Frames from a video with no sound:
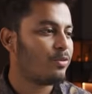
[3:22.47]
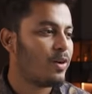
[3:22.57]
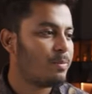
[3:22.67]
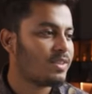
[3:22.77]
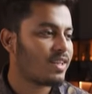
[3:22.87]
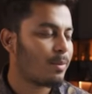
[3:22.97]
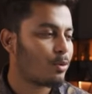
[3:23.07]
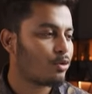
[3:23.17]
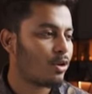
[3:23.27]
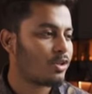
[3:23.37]
প্রোফাইল পিকচার
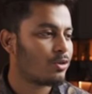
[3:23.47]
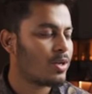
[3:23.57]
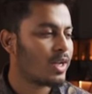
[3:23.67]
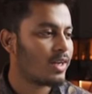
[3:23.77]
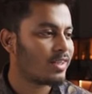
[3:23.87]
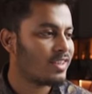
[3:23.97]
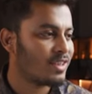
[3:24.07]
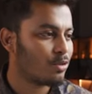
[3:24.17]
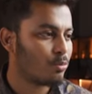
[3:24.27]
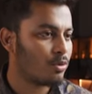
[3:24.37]
আপলোড করার জন্য এখানে
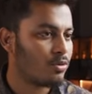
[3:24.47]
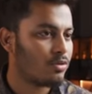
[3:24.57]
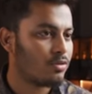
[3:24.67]
ক্লিক করব